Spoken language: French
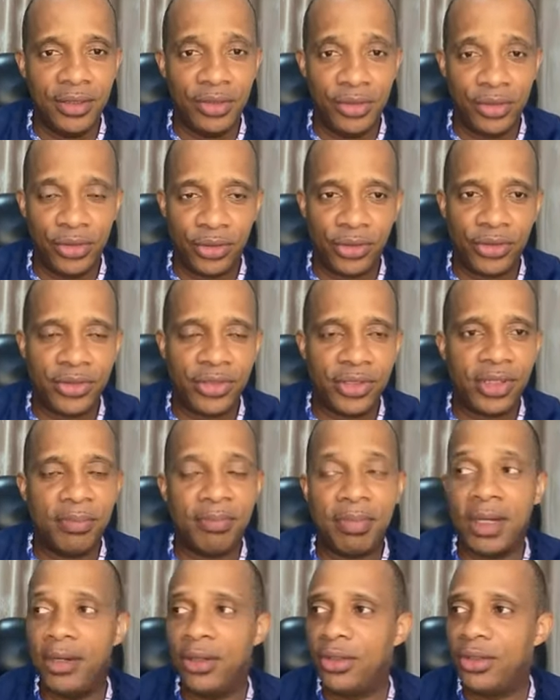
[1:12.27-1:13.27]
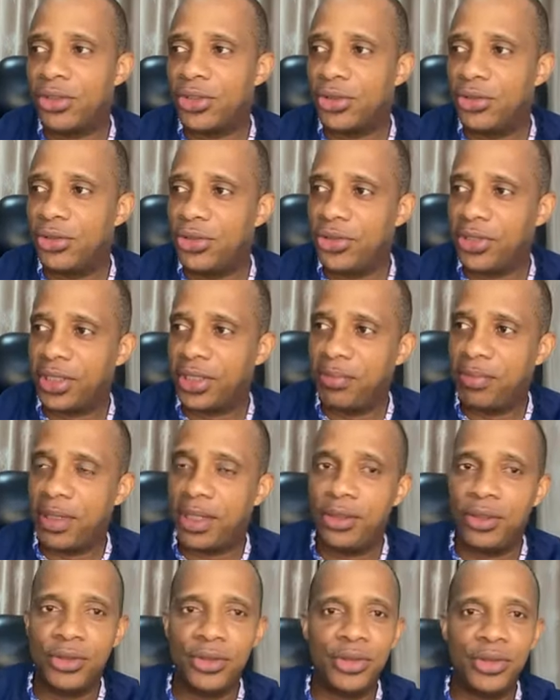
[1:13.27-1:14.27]
Je ne serai pas lent, je ne serai
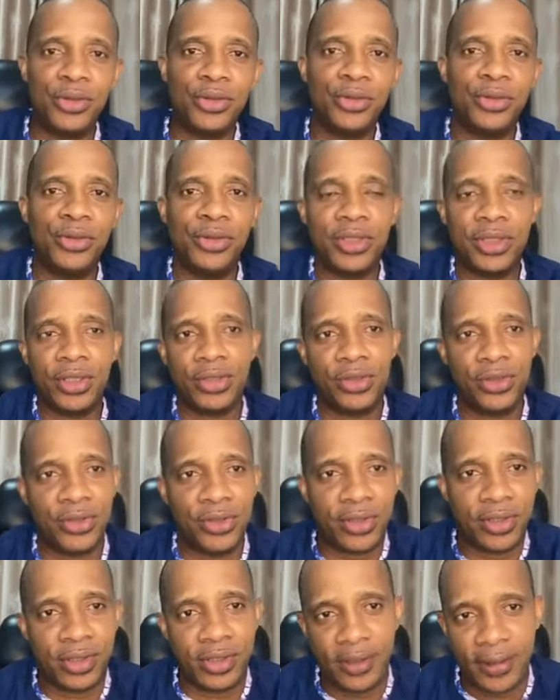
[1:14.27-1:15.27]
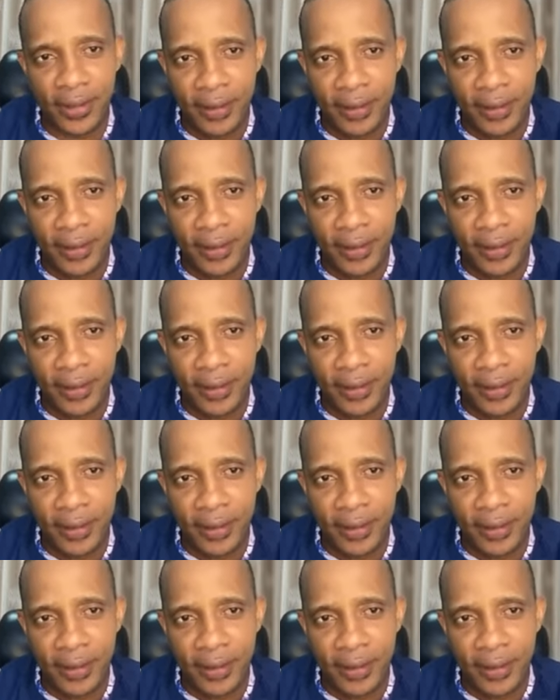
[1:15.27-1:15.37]
pas lent du tout, c'est juste